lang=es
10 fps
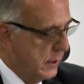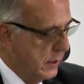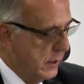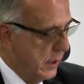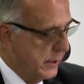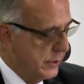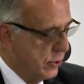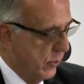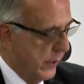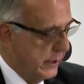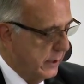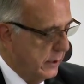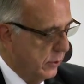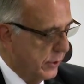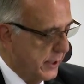y Edi
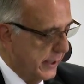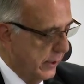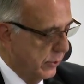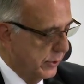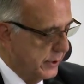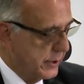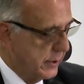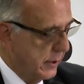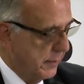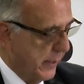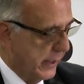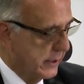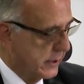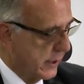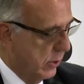Giovanni Orellana Donis,
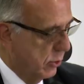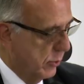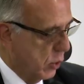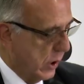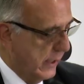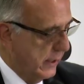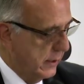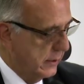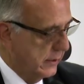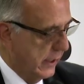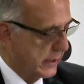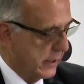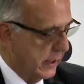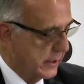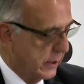magistrado vocal de la
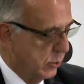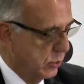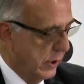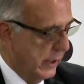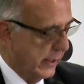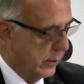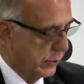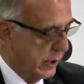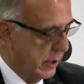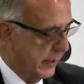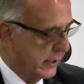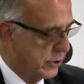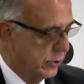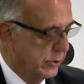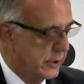Sala Segunda de la Corte de
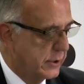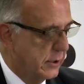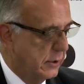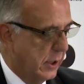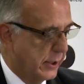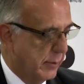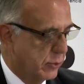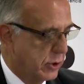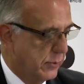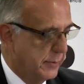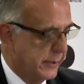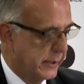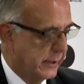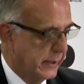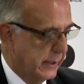Apelaciones del Ramo Civil y
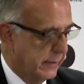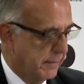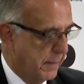Mercantil.